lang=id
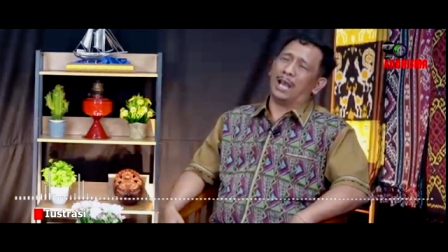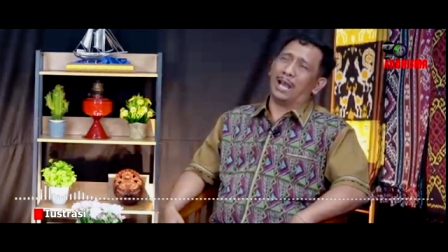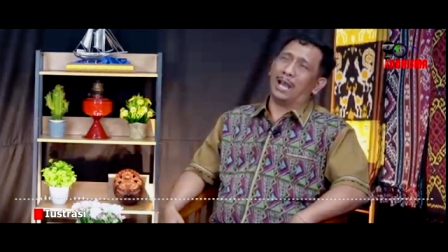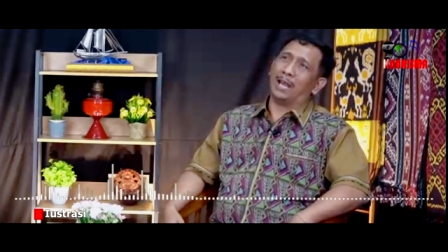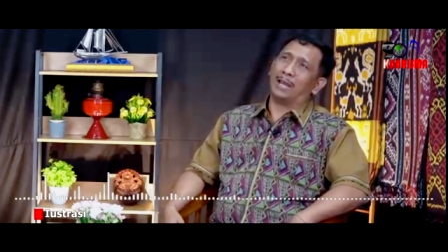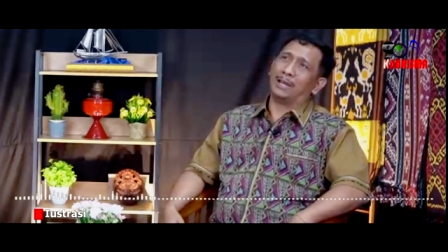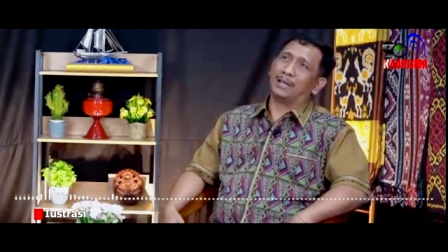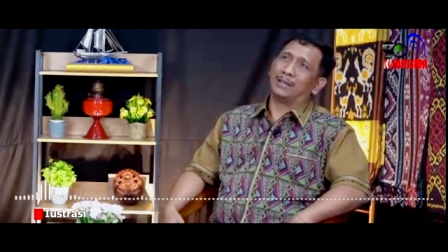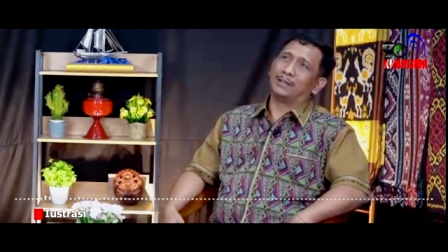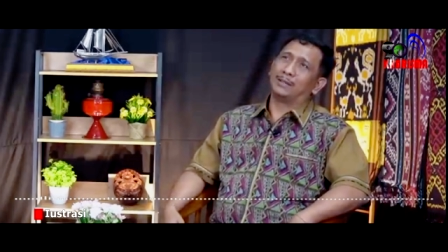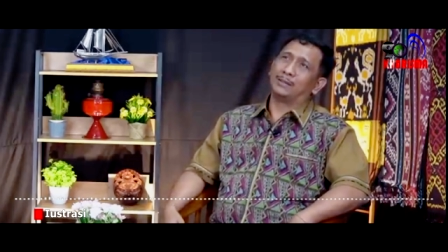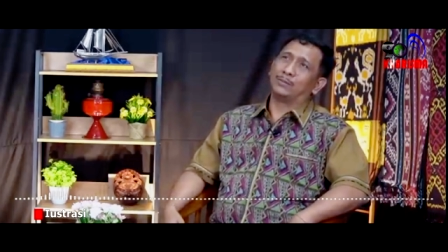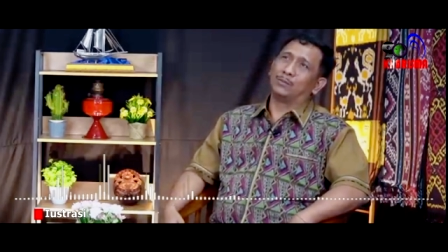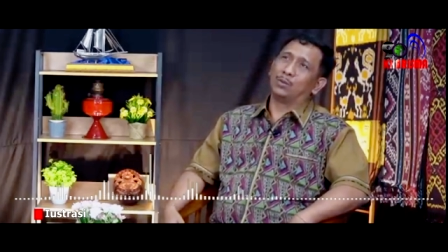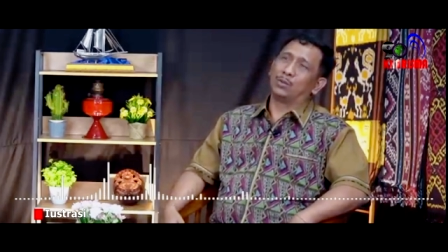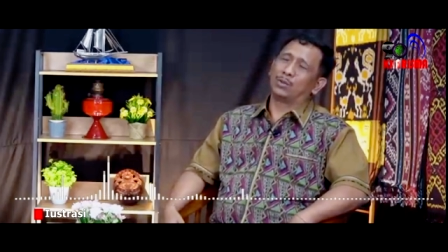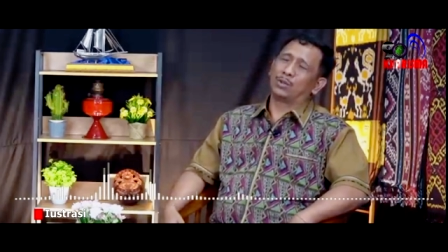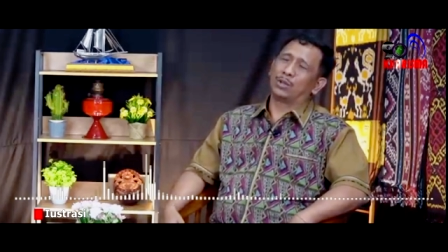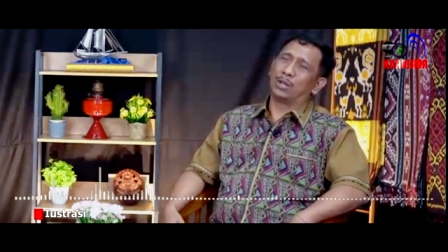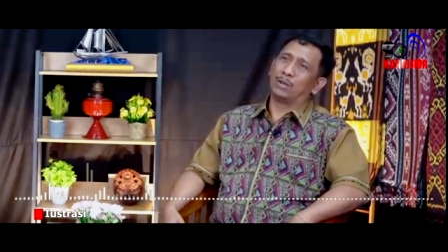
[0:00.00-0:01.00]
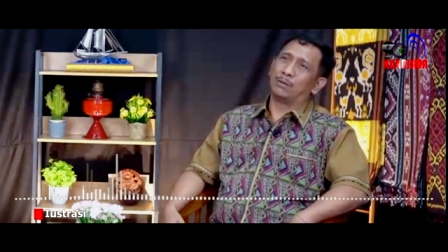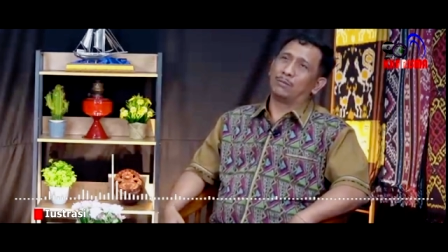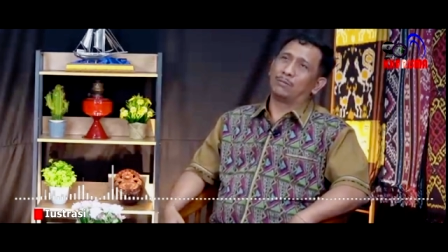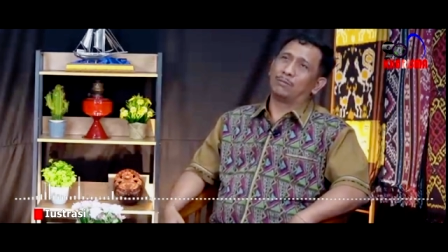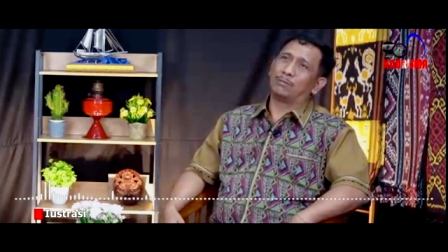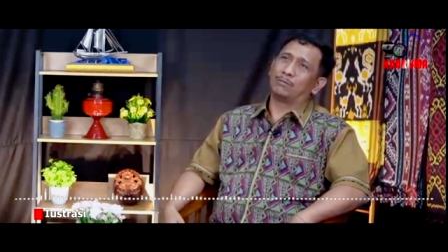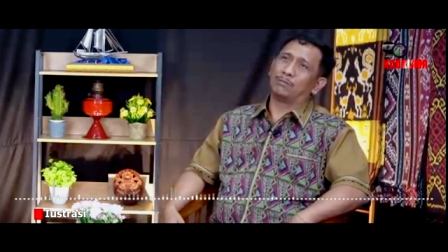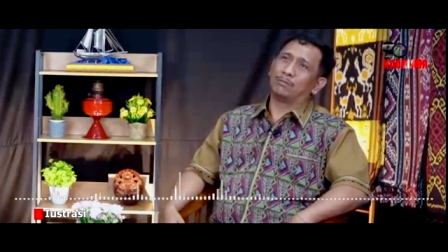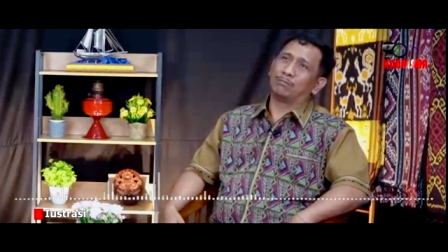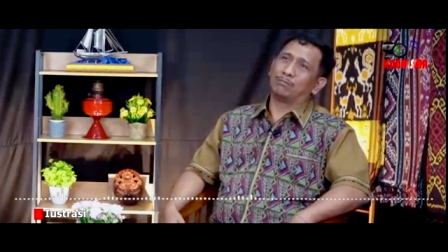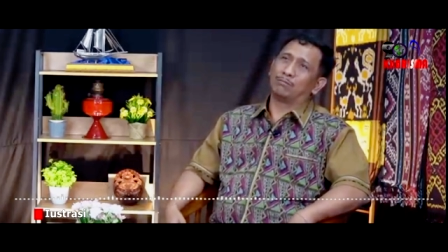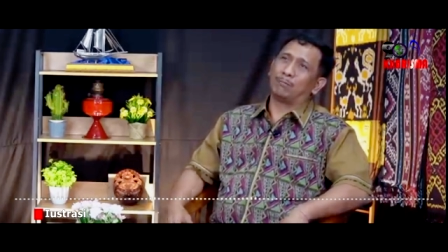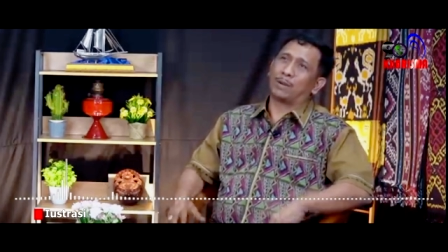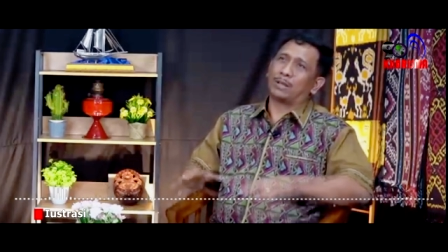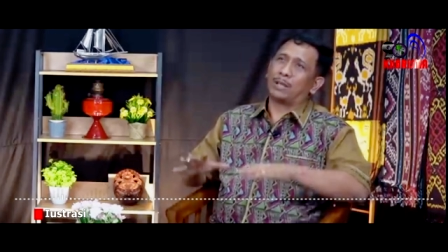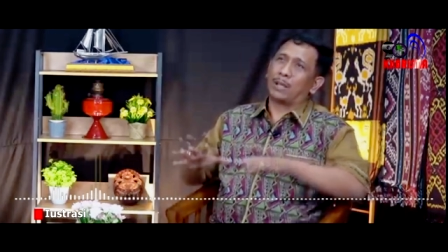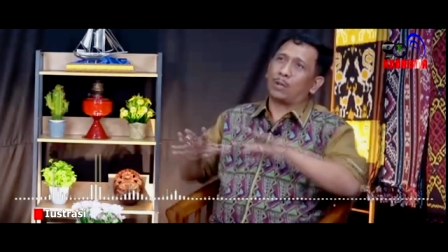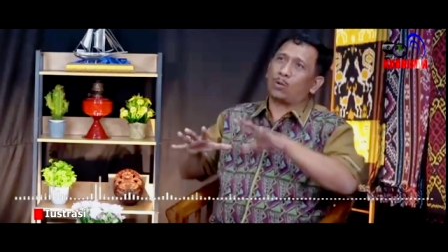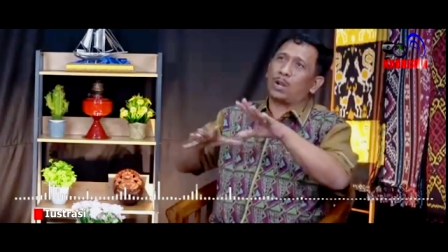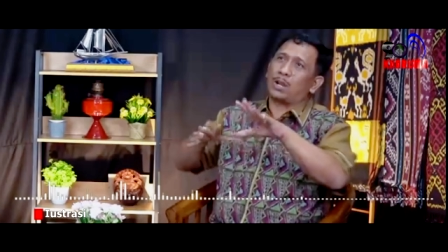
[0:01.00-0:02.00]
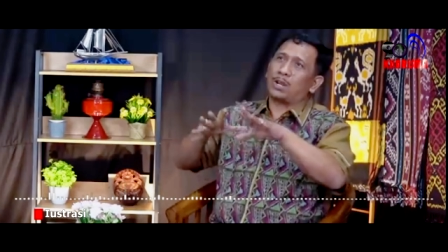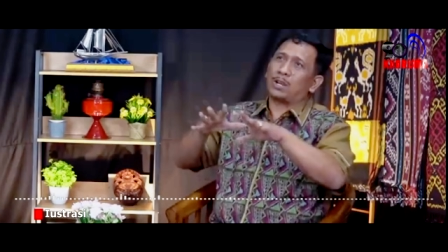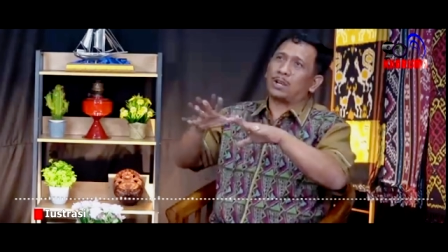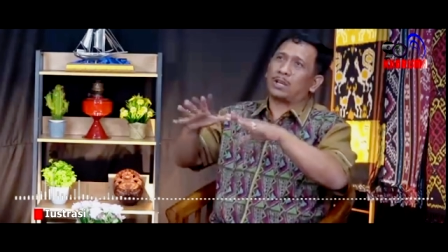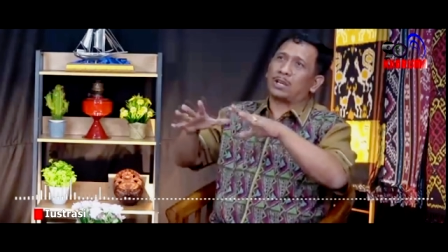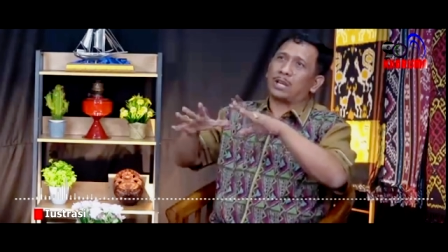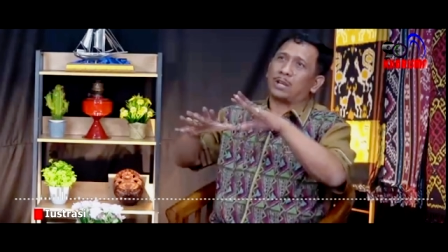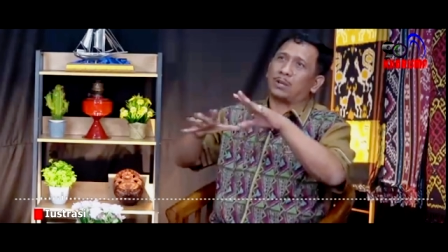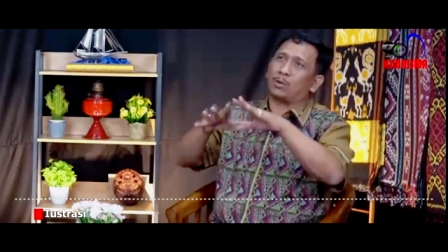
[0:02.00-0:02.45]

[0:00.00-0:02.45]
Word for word: kita bicara dari hati ke hati.